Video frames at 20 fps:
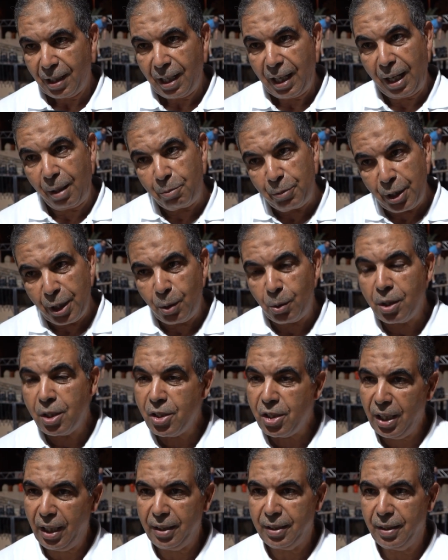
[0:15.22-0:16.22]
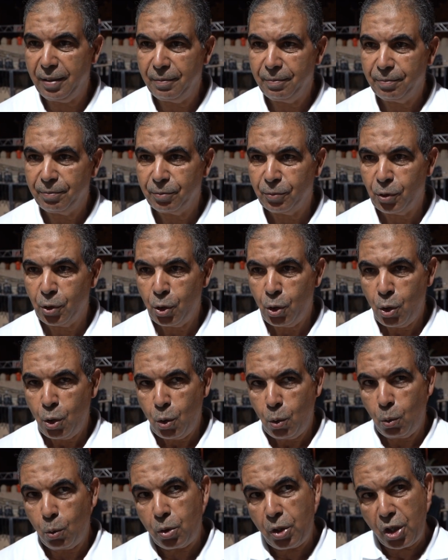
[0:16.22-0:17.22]
عمنا ونجحنا
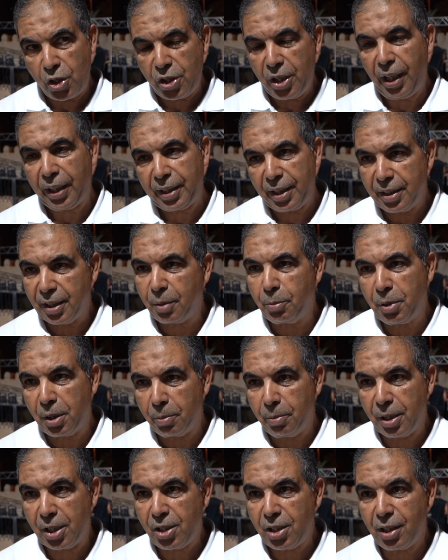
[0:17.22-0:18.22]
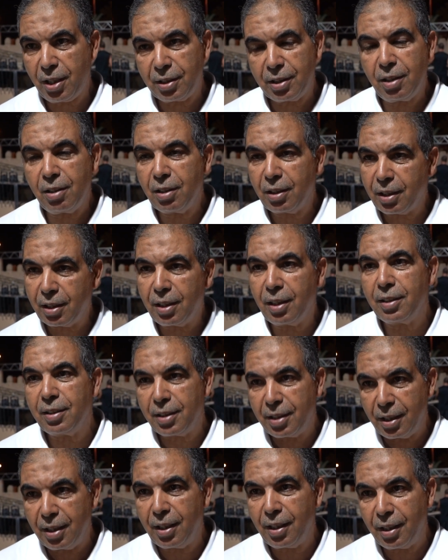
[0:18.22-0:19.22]
والنجاح كان كبير برشا دونك
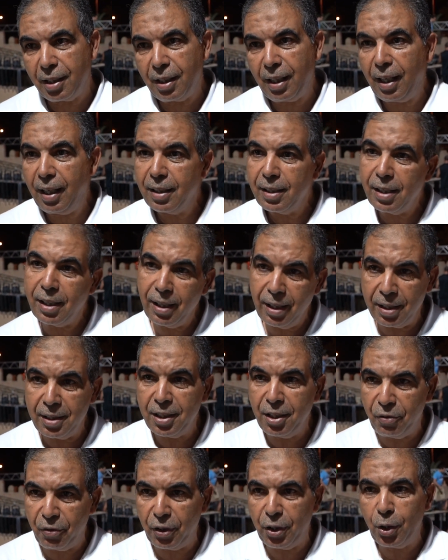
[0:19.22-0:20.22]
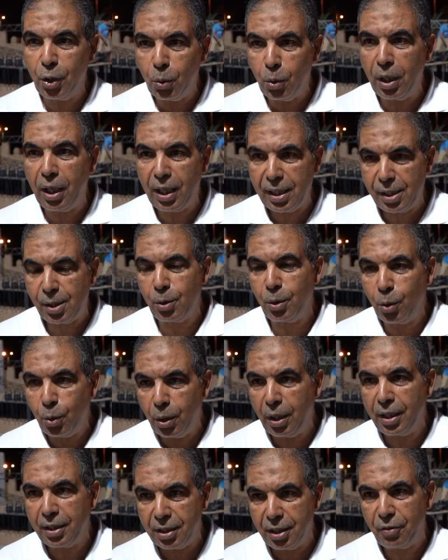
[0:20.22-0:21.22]
انت عندي فيه هو اصله
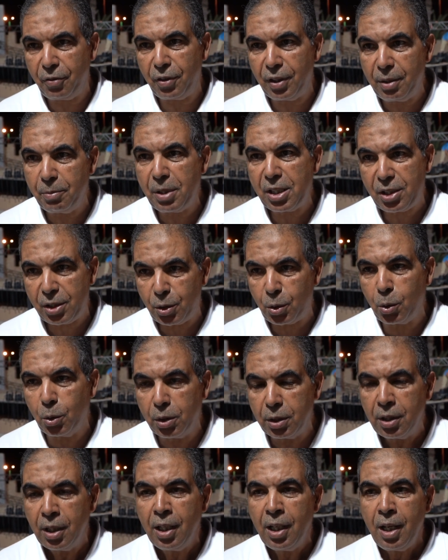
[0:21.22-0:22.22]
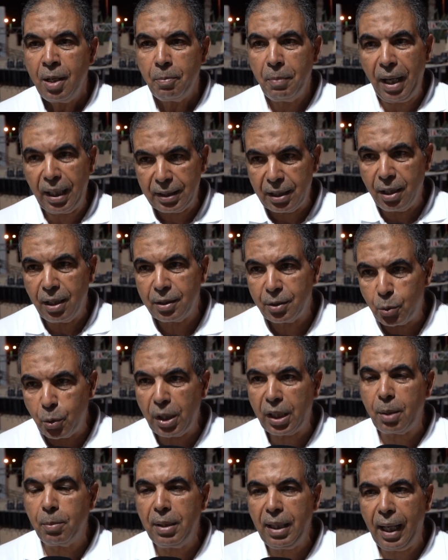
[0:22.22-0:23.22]
هو عندي فيه باش تكون معناتها
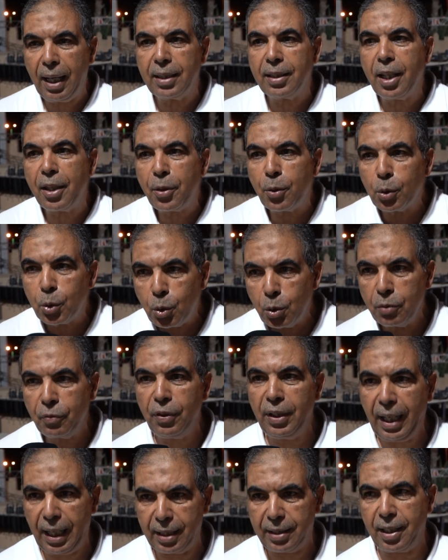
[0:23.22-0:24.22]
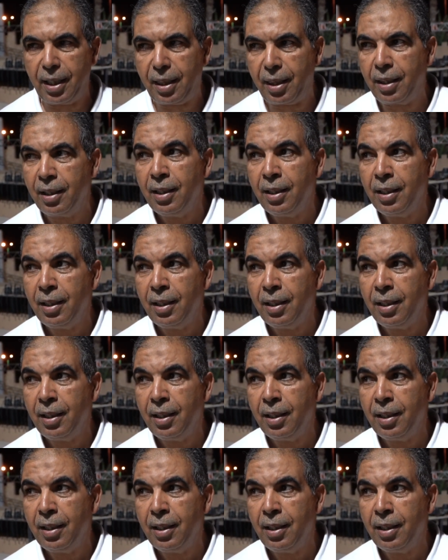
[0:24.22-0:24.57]
تواكب الحدث وتكون في الحدث